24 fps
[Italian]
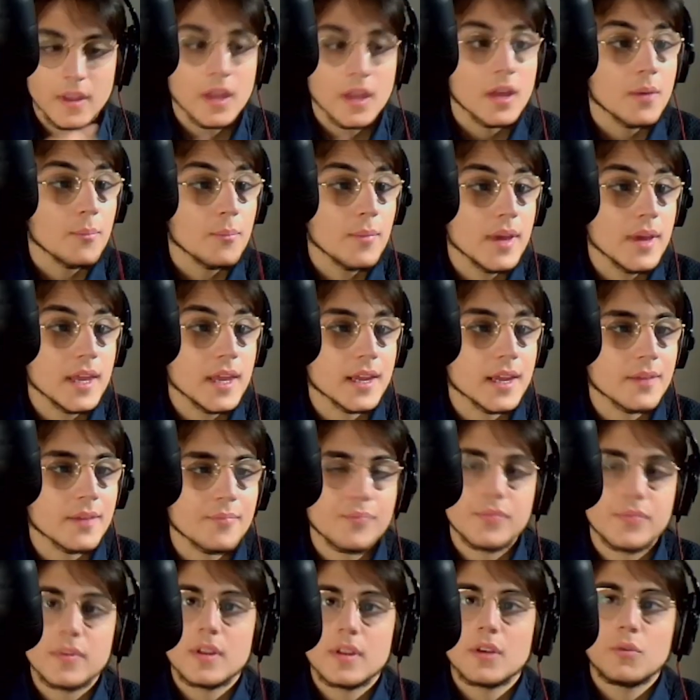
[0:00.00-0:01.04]
bene
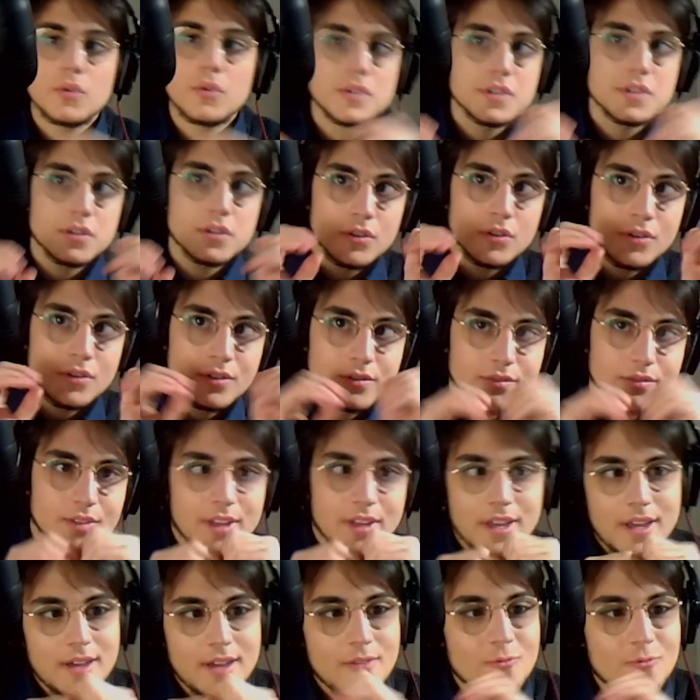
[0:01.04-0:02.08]
questo
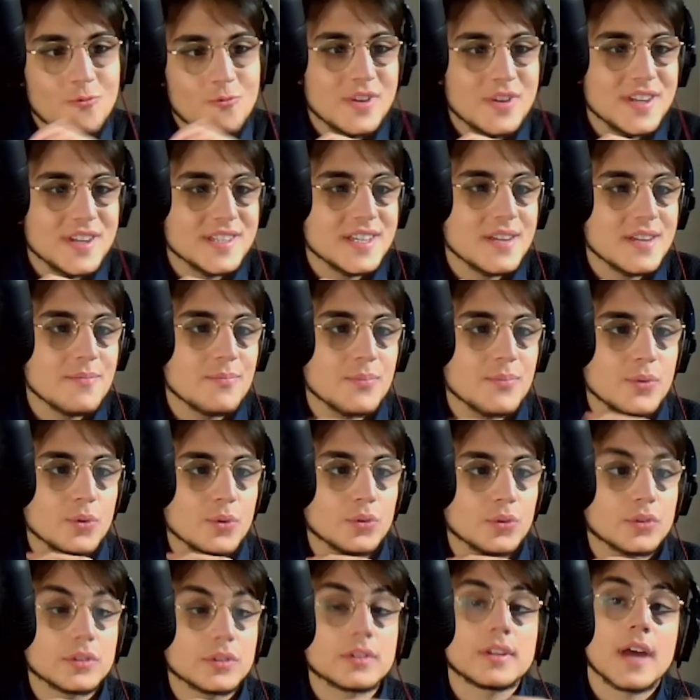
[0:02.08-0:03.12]
è un esempio
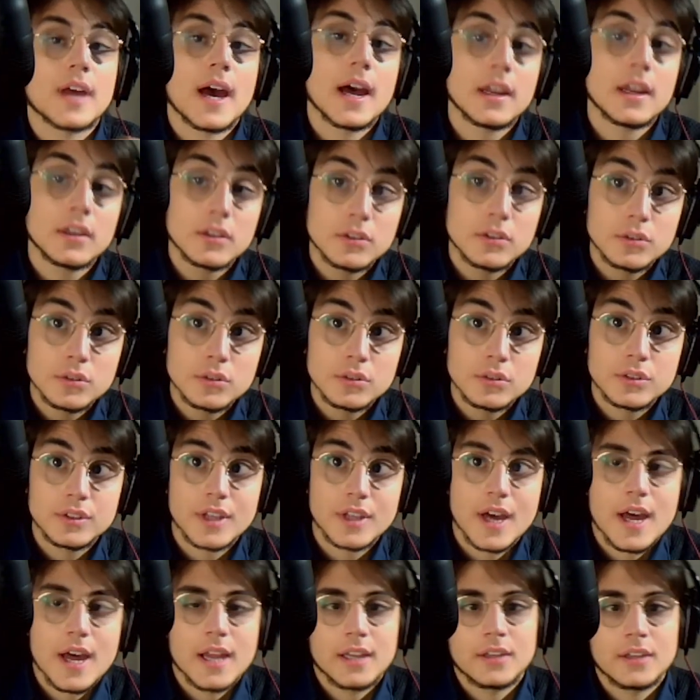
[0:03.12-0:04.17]
tanto
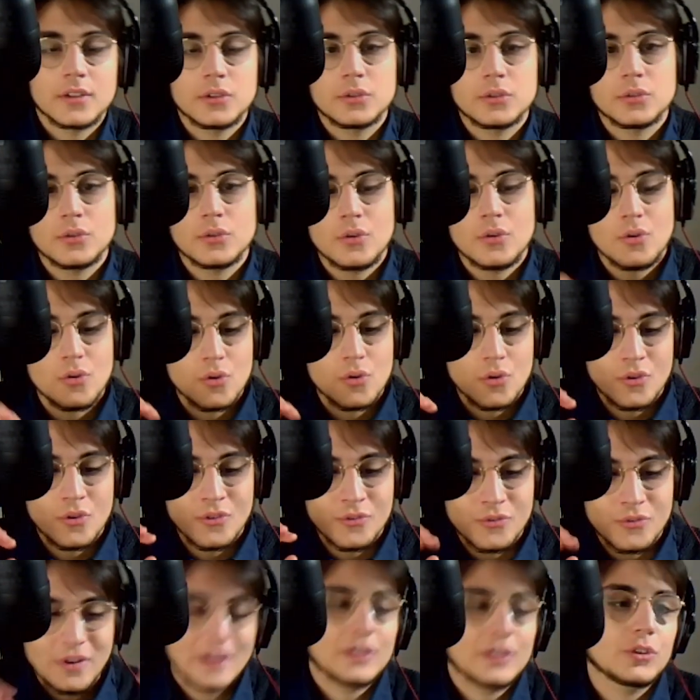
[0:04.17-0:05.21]
tanto
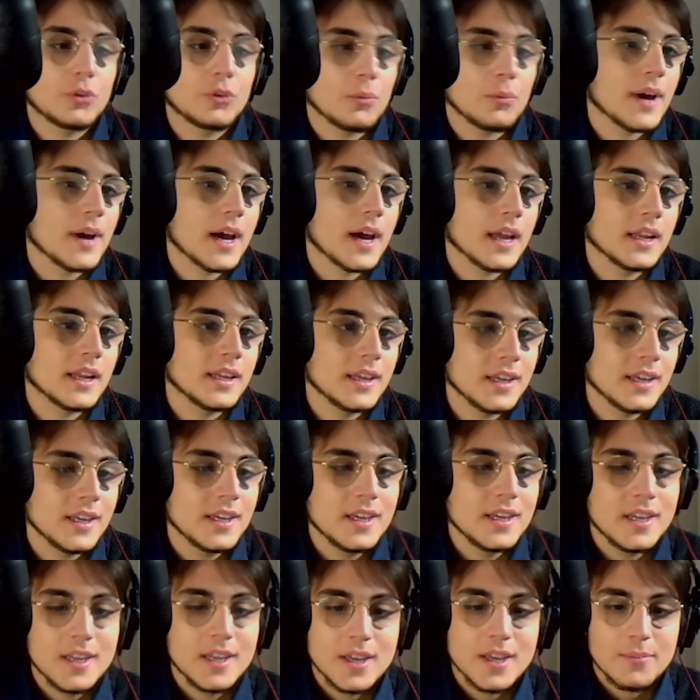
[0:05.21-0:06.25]
fatto male
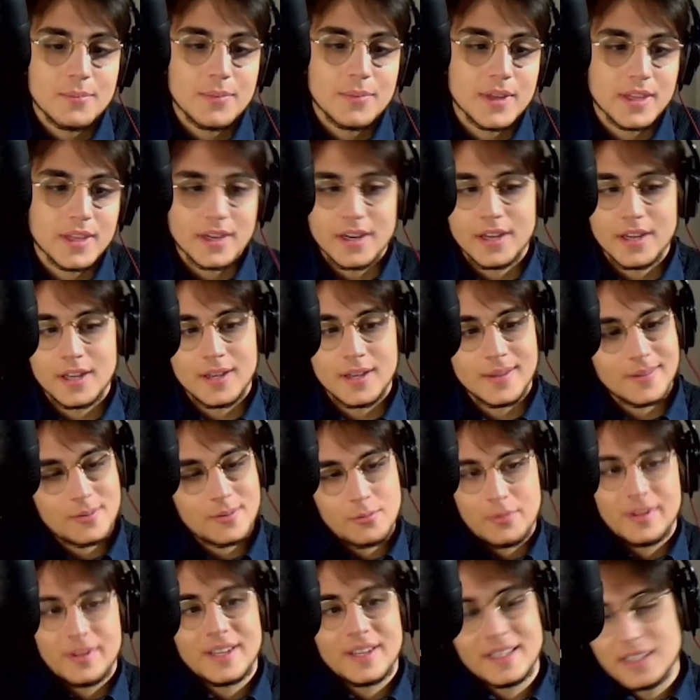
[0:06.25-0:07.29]
per, eh,
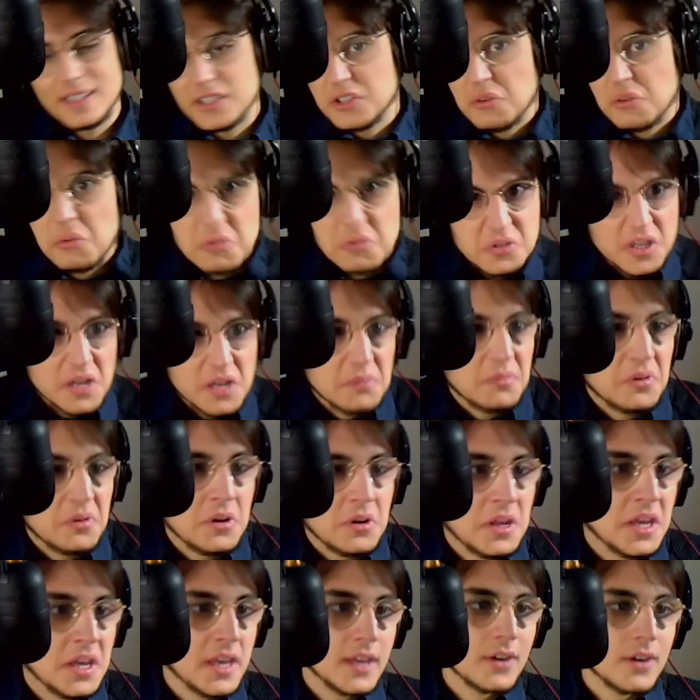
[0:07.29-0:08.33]
come vedete c'è uno schermo
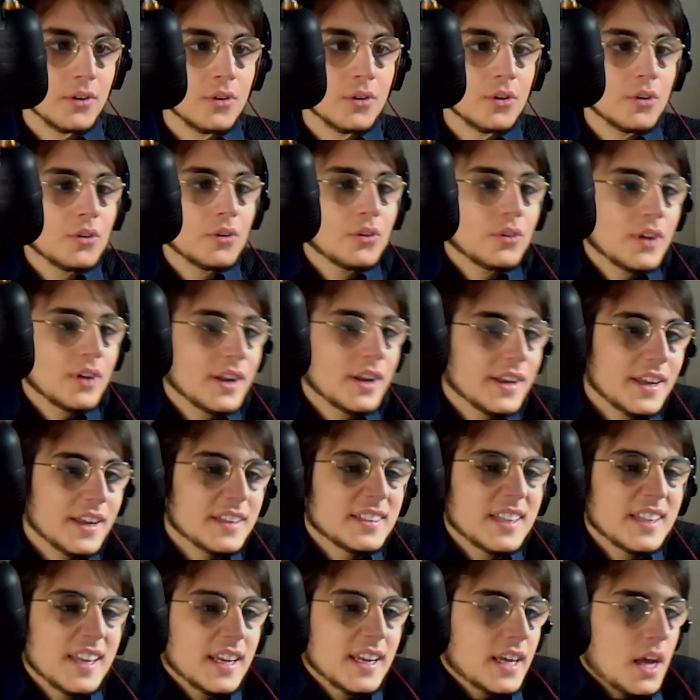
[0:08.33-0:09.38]
nero, la, la
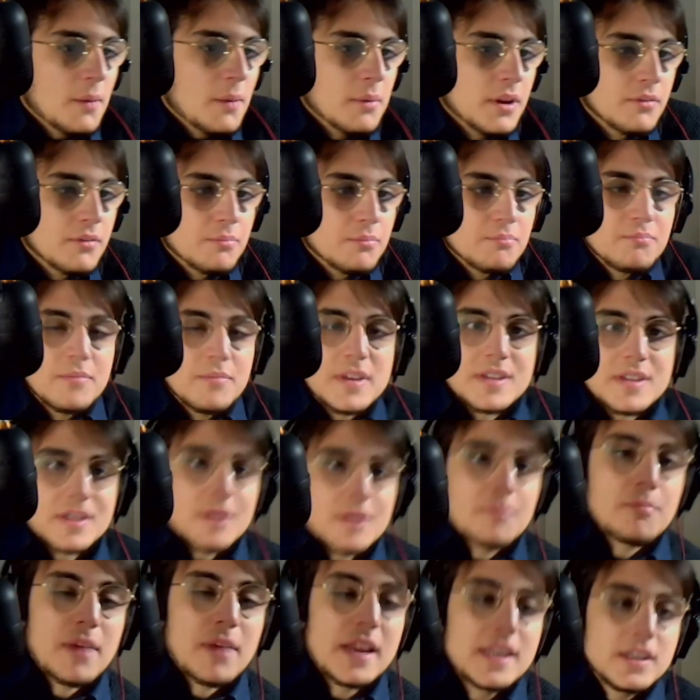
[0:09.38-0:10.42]
telecamera messa
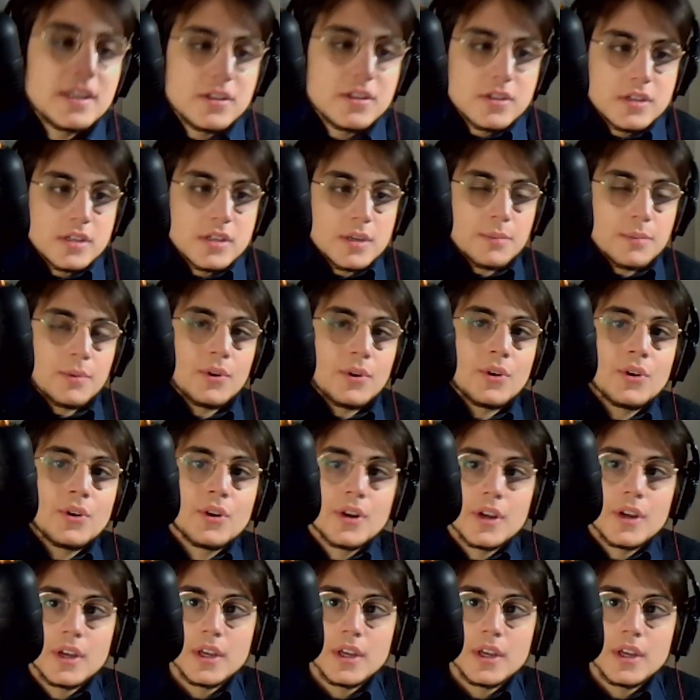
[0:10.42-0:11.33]
malissimo,